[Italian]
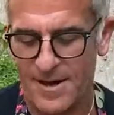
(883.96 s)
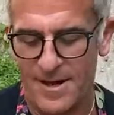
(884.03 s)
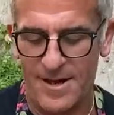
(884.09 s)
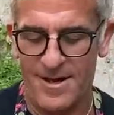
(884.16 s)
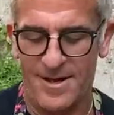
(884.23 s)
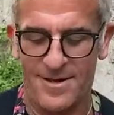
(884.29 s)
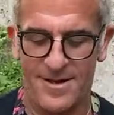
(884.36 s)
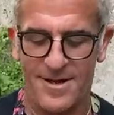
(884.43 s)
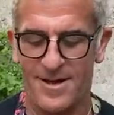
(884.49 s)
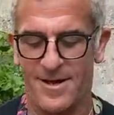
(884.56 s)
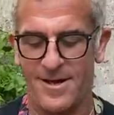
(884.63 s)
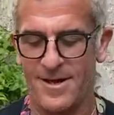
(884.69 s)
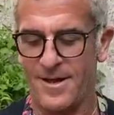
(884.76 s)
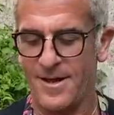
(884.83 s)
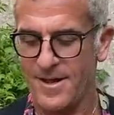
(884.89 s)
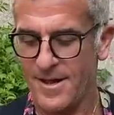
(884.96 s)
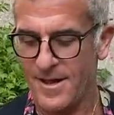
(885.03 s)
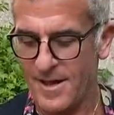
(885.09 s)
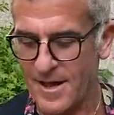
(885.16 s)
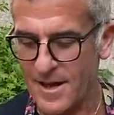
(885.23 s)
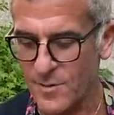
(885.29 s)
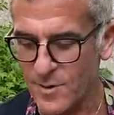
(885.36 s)
a, a,
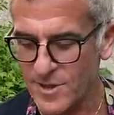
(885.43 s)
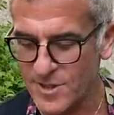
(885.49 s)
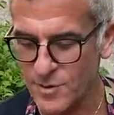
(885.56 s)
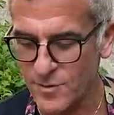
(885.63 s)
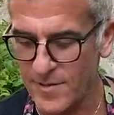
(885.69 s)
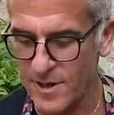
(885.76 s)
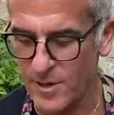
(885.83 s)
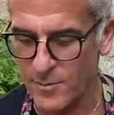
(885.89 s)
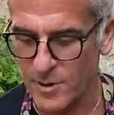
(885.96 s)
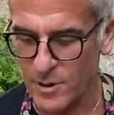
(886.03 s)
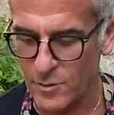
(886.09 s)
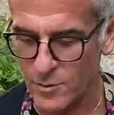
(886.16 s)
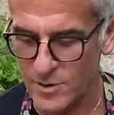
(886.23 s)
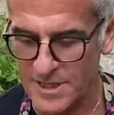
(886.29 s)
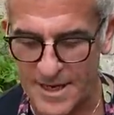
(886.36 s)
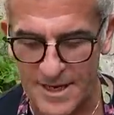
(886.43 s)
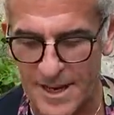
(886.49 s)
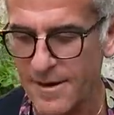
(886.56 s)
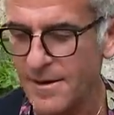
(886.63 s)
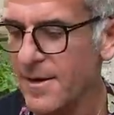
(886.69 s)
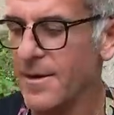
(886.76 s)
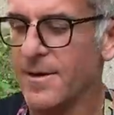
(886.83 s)
a questo vino potete
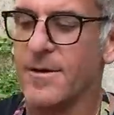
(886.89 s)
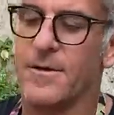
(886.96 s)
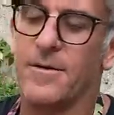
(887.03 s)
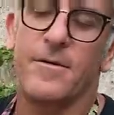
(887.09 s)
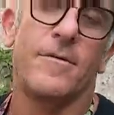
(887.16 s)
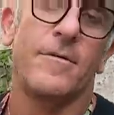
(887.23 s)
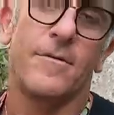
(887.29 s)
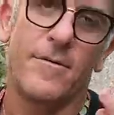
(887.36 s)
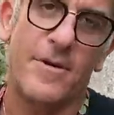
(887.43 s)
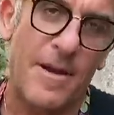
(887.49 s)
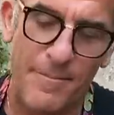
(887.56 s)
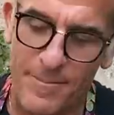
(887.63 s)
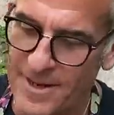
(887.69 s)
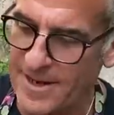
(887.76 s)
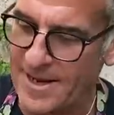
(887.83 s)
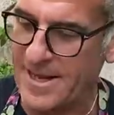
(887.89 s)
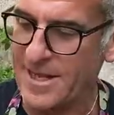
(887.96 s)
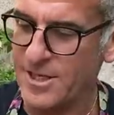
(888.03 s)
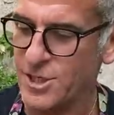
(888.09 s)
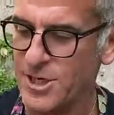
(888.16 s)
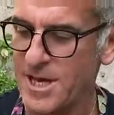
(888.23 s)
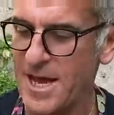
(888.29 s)
usare una birra
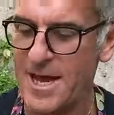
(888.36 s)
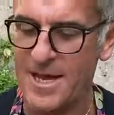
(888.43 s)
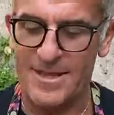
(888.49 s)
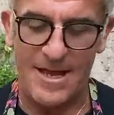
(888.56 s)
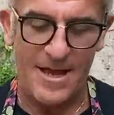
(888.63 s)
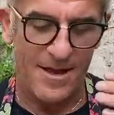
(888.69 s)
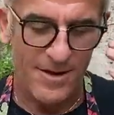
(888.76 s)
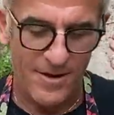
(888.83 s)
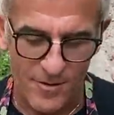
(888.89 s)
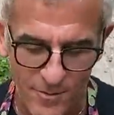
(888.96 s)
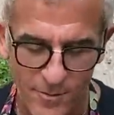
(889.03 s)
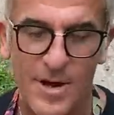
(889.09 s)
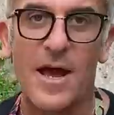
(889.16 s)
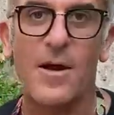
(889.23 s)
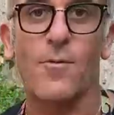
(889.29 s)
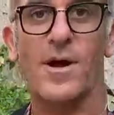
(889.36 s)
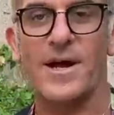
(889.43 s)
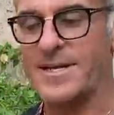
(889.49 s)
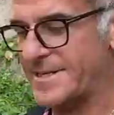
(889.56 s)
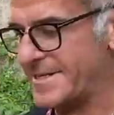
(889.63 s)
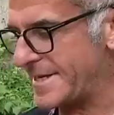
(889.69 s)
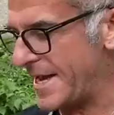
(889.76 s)
ghiacciata, un'acqua
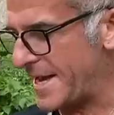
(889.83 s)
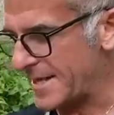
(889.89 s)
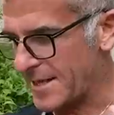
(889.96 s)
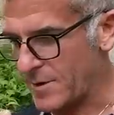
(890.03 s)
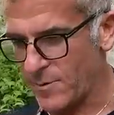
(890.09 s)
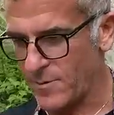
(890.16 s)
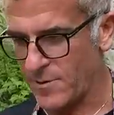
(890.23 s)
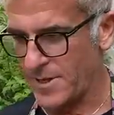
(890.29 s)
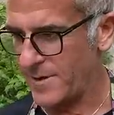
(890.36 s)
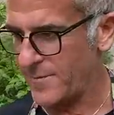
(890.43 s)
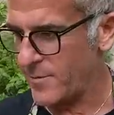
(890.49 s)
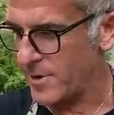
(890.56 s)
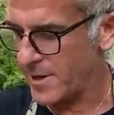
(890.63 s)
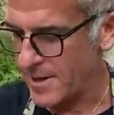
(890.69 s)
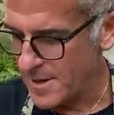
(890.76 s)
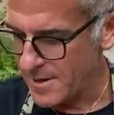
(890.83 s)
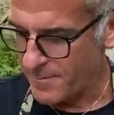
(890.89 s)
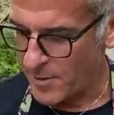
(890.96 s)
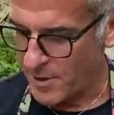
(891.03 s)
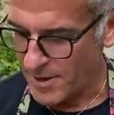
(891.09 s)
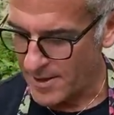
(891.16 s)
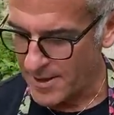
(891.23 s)
cassata, come volete voi.
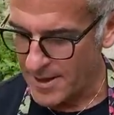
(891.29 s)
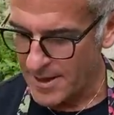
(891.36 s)
Poi